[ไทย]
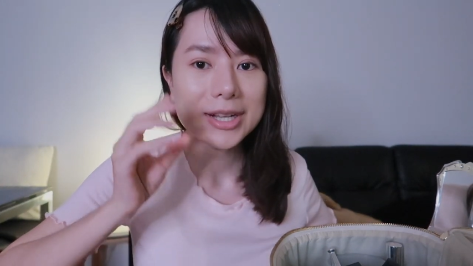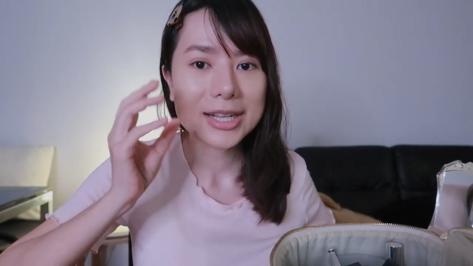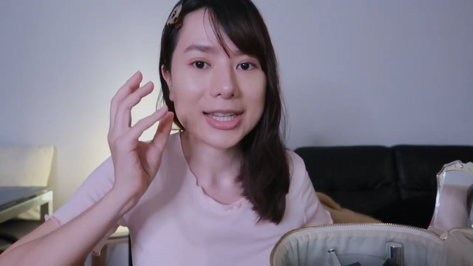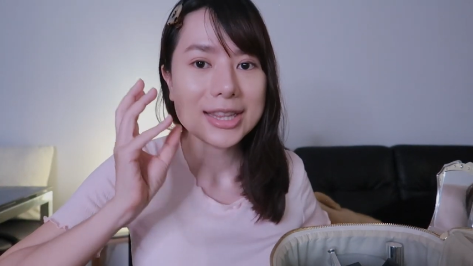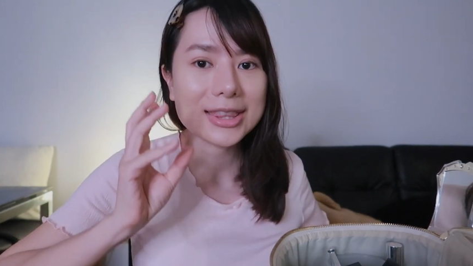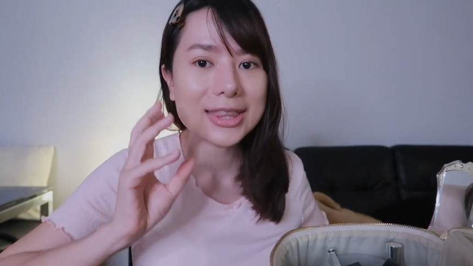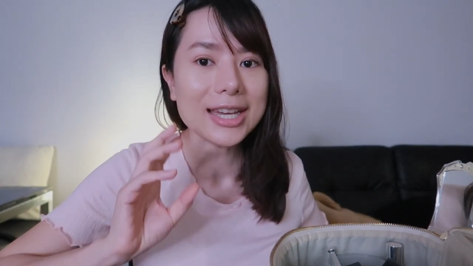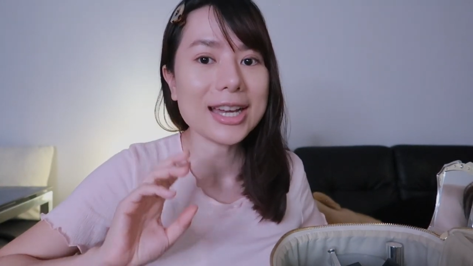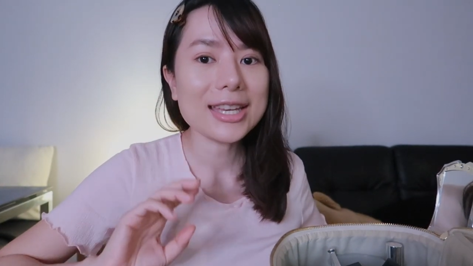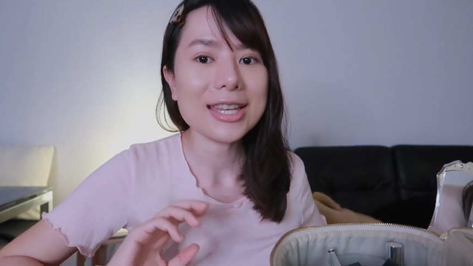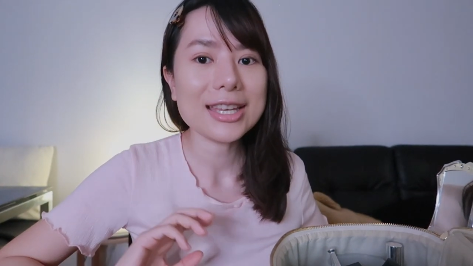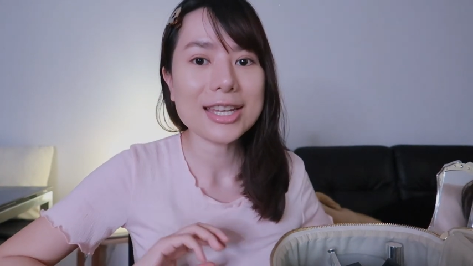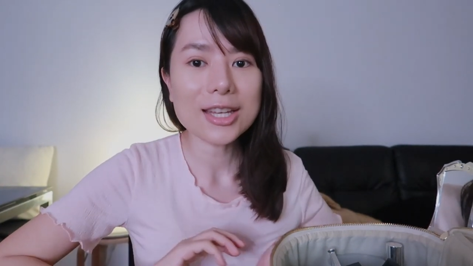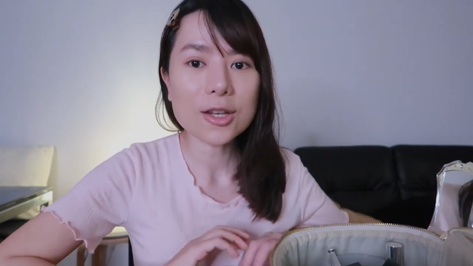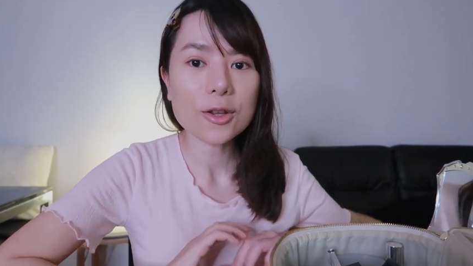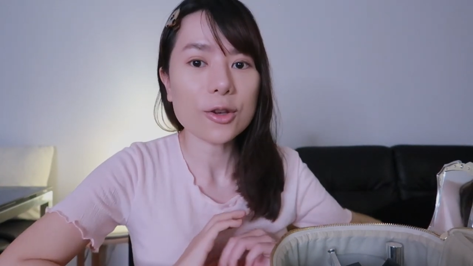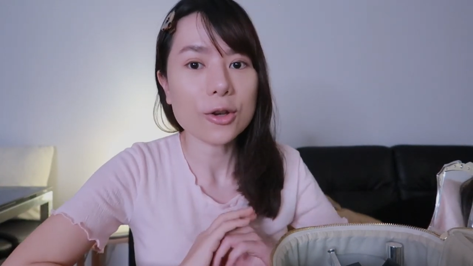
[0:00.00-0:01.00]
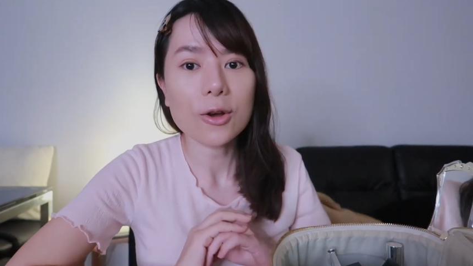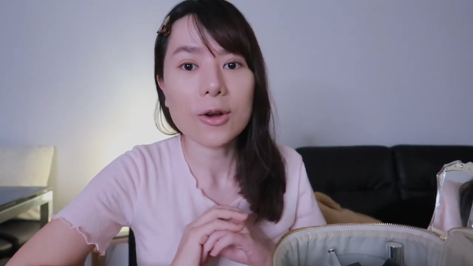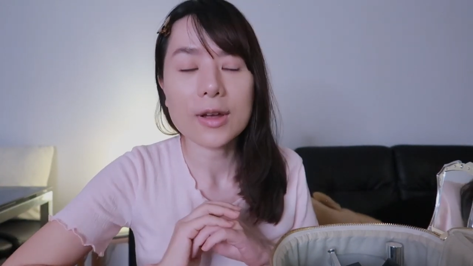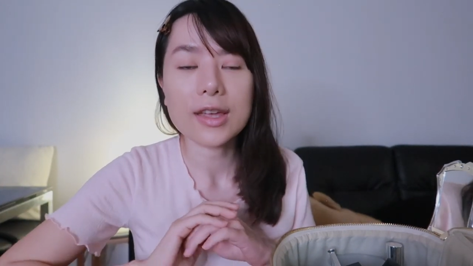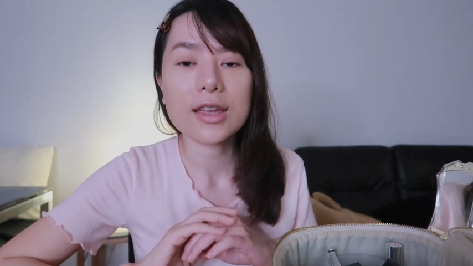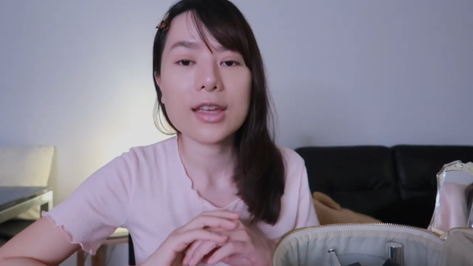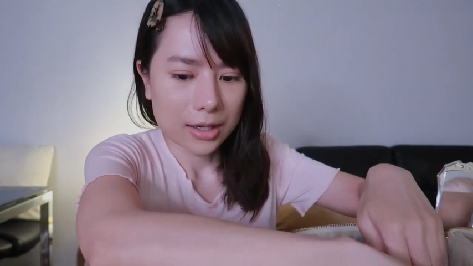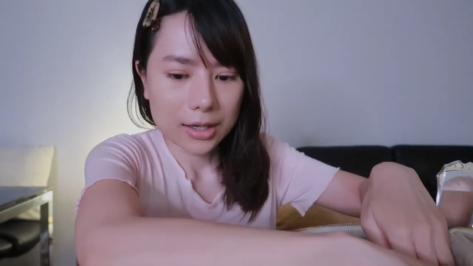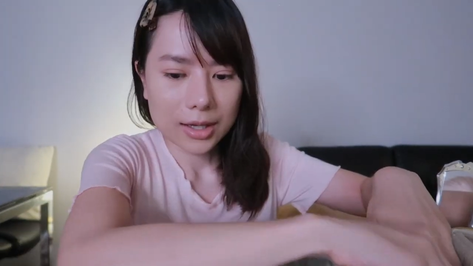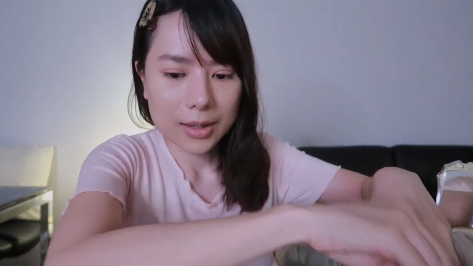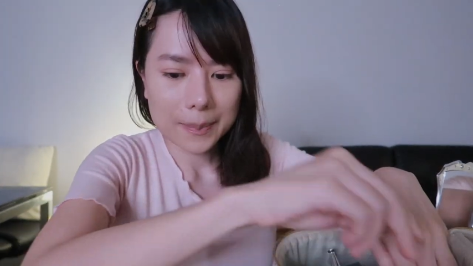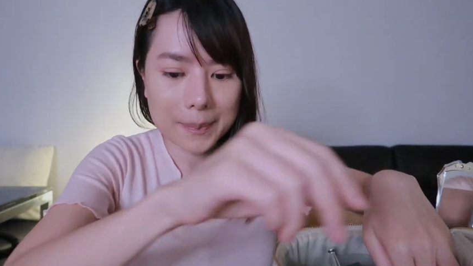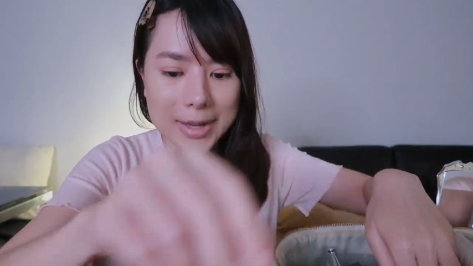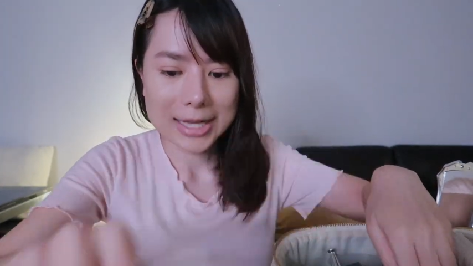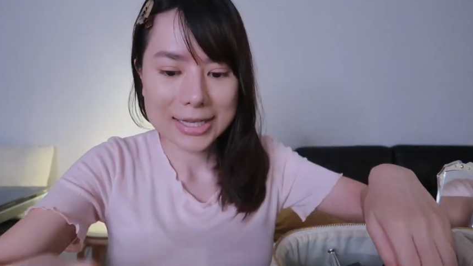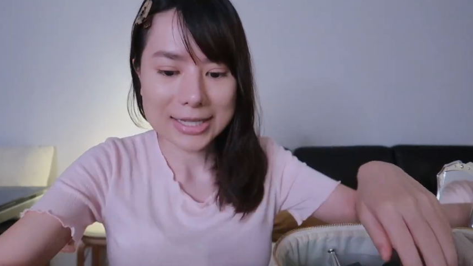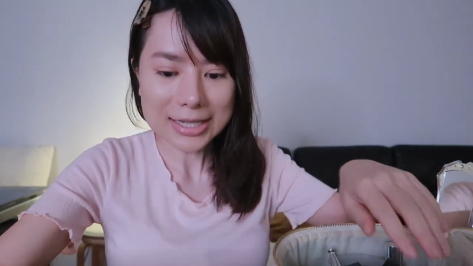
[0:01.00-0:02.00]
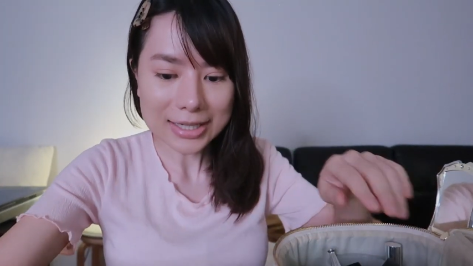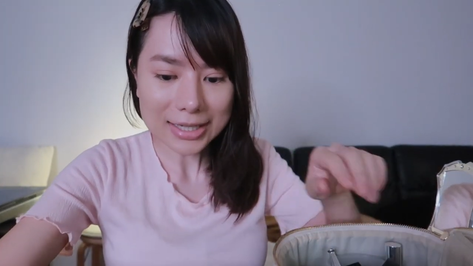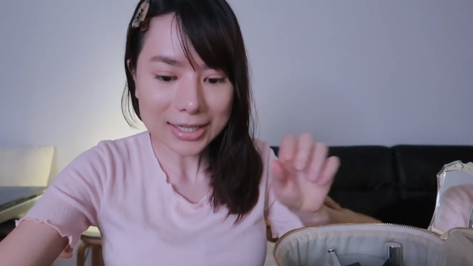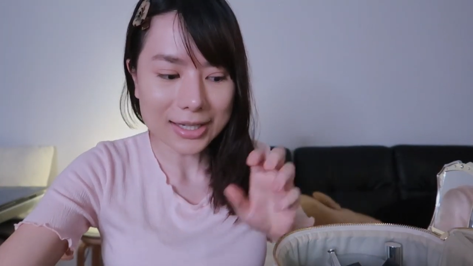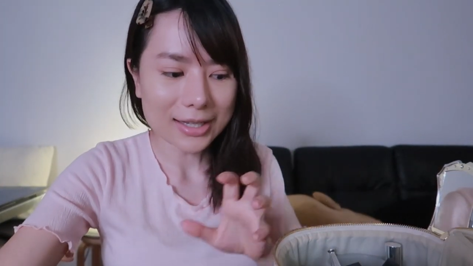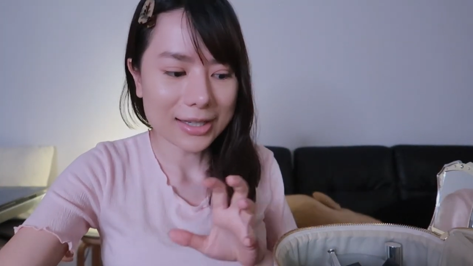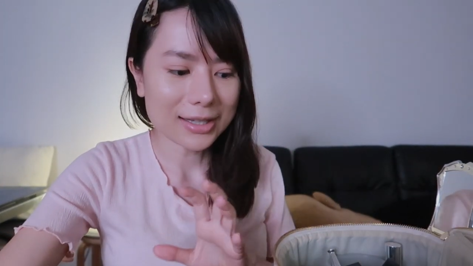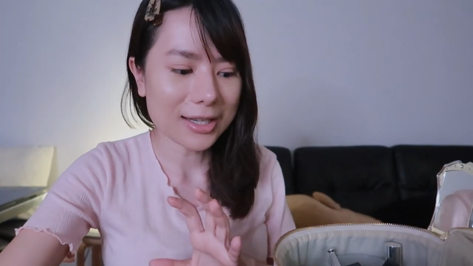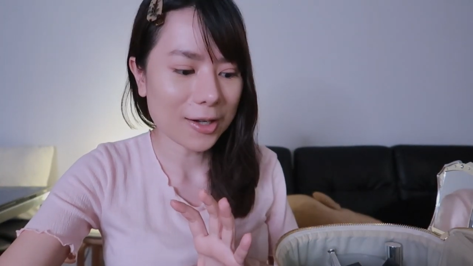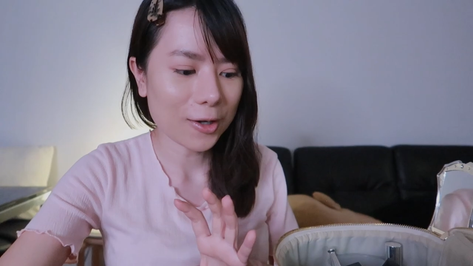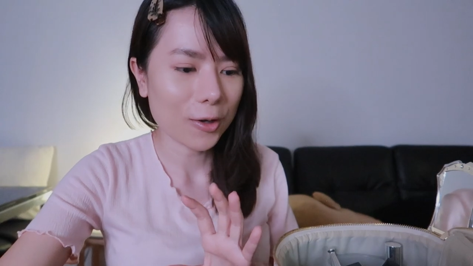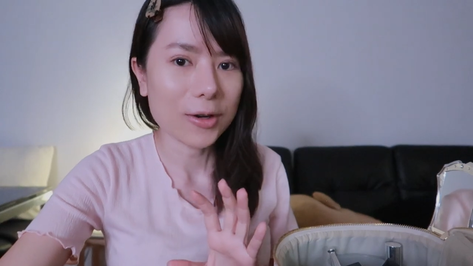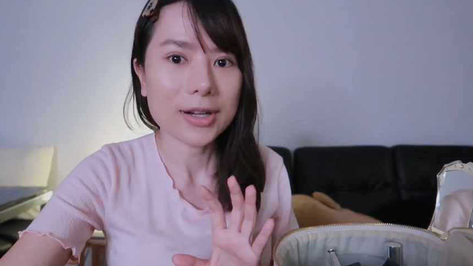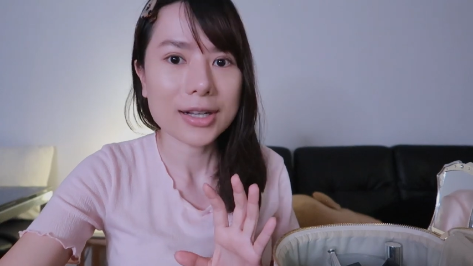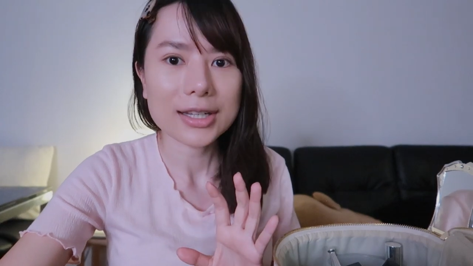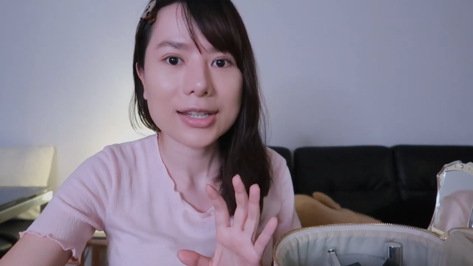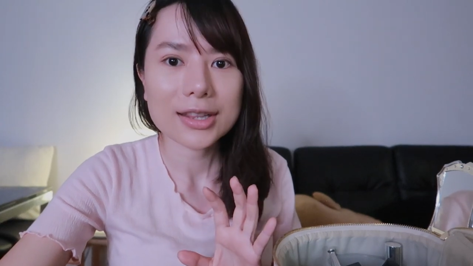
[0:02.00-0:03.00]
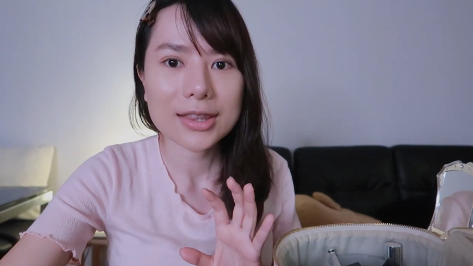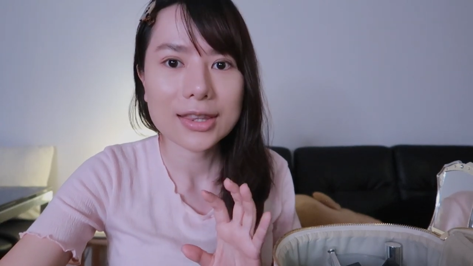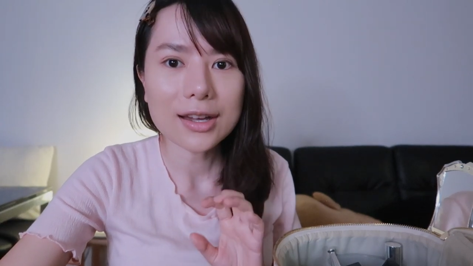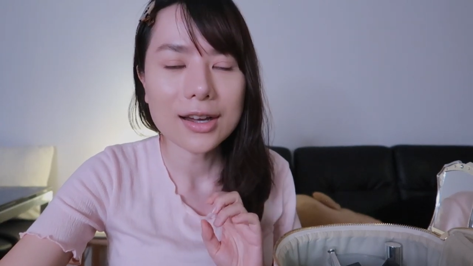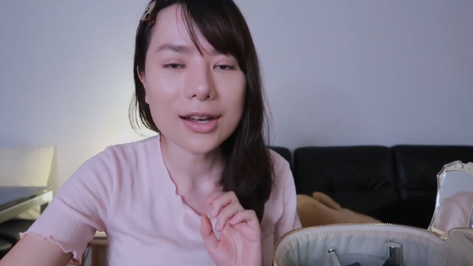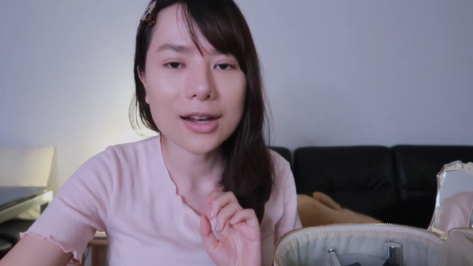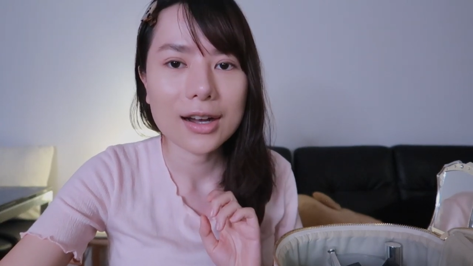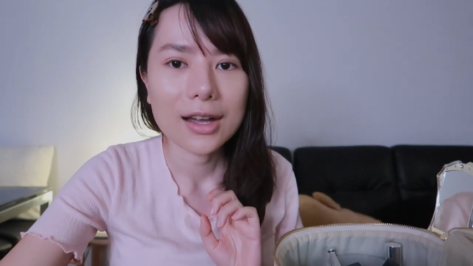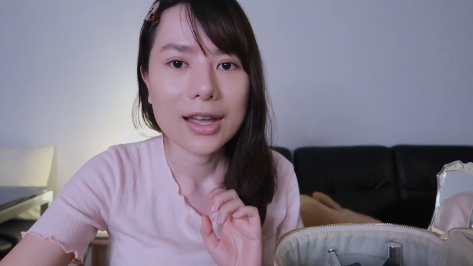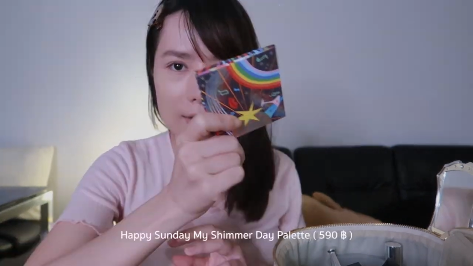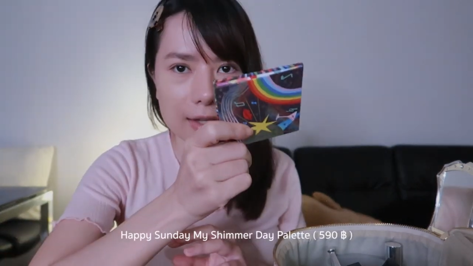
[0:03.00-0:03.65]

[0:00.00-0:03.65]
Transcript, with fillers: กลิตเตอร์นิดๆหน่อยๆมาที่เรื่องของกลิตเตอร์